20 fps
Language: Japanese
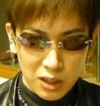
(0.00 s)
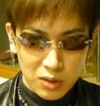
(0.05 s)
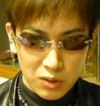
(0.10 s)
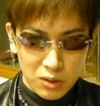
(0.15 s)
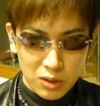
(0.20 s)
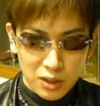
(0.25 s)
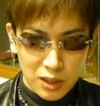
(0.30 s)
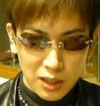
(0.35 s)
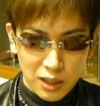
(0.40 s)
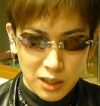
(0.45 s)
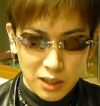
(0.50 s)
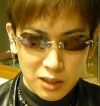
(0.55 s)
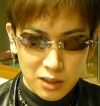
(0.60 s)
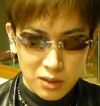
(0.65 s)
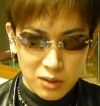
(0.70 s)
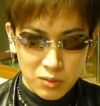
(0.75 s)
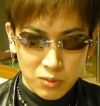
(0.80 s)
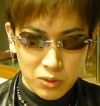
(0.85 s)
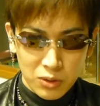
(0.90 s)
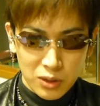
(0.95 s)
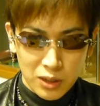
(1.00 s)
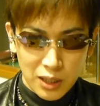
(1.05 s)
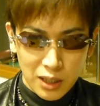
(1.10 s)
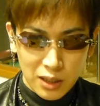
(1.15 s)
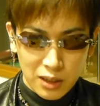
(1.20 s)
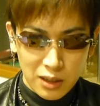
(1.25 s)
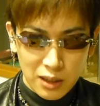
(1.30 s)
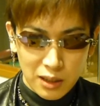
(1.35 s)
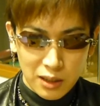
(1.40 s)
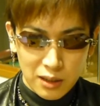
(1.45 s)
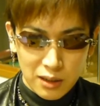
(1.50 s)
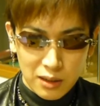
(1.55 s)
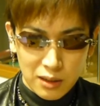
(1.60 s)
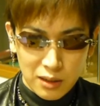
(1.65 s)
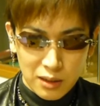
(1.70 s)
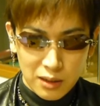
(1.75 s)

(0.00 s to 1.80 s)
社独自開発のものであって、